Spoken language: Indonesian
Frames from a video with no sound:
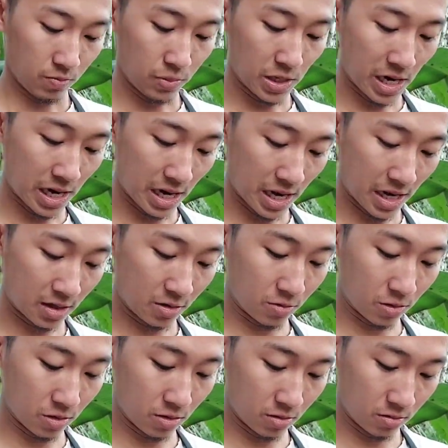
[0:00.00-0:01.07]
Bilal
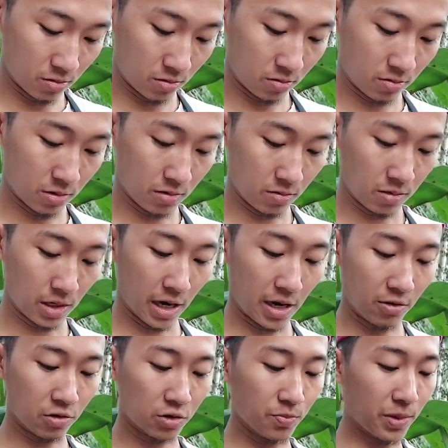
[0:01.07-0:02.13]
Argut,
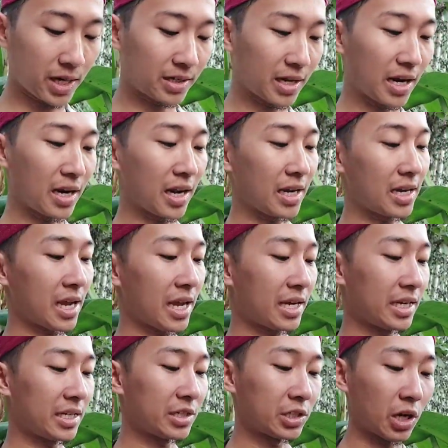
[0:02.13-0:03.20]
Hairus Mer dan
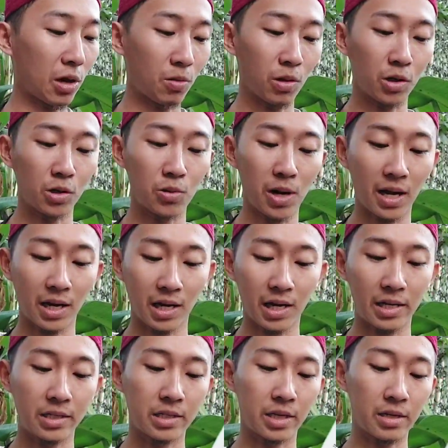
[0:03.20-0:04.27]
lain-lain. Insya Allah
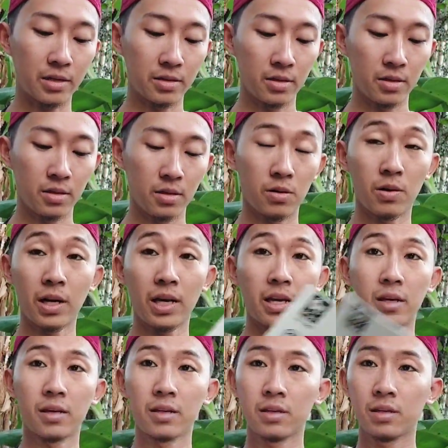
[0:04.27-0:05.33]
doakan aja. Oke,
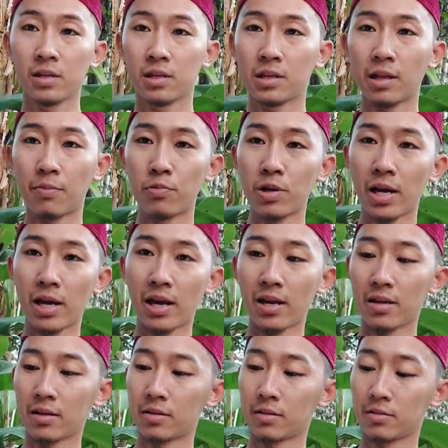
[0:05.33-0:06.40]
kita buka ya.
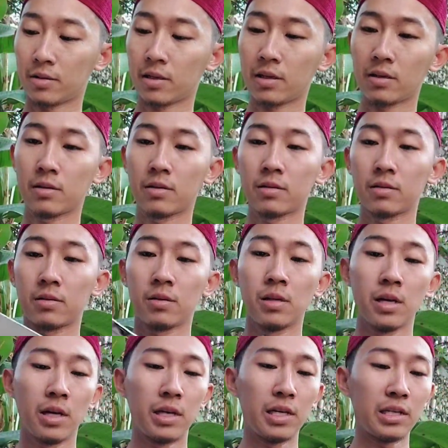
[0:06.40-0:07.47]
Oke,
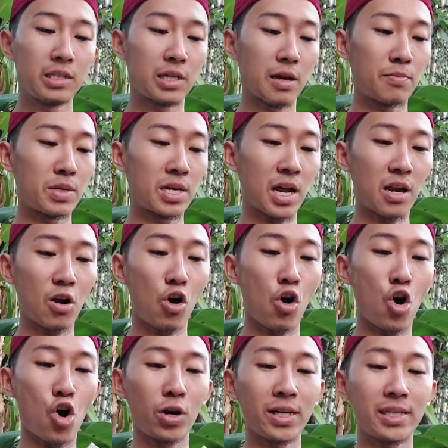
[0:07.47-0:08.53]
ini jaminan
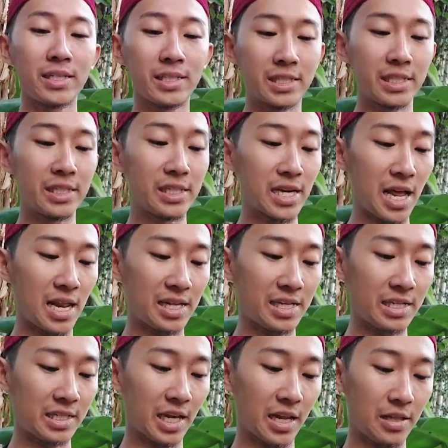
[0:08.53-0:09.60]
original
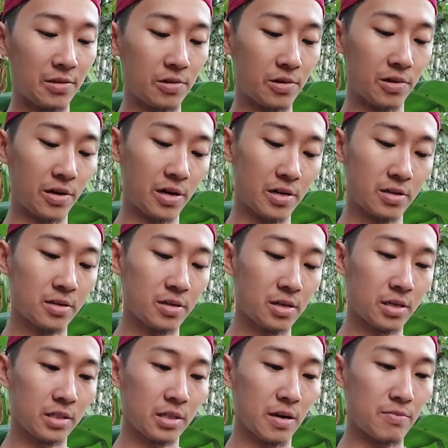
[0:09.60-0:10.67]
isel dulu ya
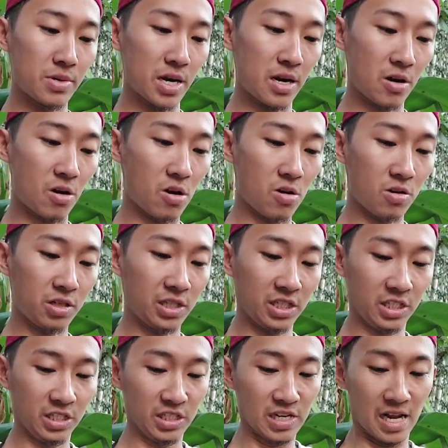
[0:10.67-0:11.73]
jaminan
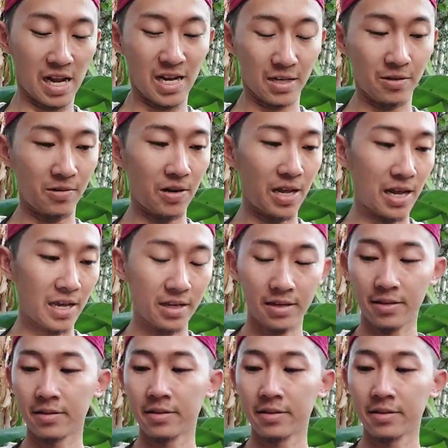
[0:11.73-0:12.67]
original aduh lah